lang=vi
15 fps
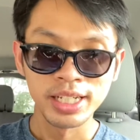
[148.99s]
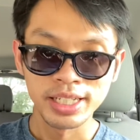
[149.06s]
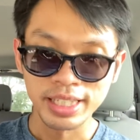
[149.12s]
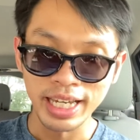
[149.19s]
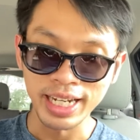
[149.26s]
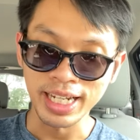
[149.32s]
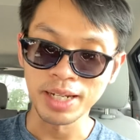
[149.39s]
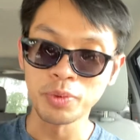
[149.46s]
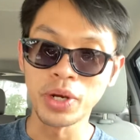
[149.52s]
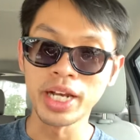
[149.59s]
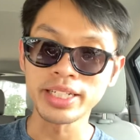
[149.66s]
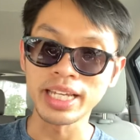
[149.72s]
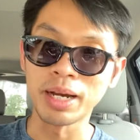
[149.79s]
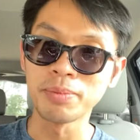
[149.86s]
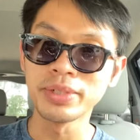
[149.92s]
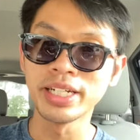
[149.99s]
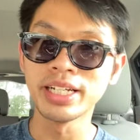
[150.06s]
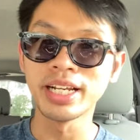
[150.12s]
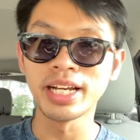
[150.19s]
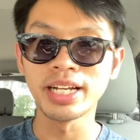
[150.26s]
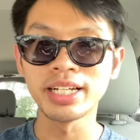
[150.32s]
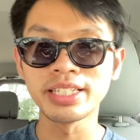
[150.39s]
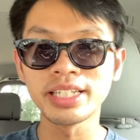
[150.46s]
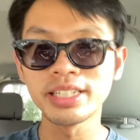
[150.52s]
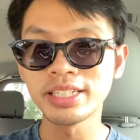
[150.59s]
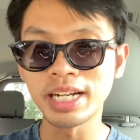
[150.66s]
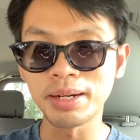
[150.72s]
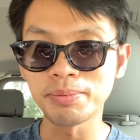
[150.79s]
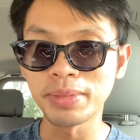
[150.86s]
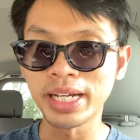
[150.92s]
Và cái quan trọng nữa đó, như
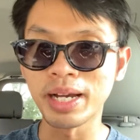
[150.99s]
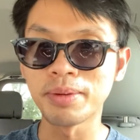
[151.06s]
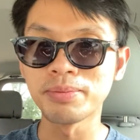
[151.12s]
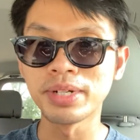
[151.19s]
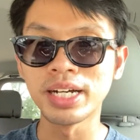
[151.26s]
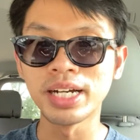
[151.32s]
mấy ông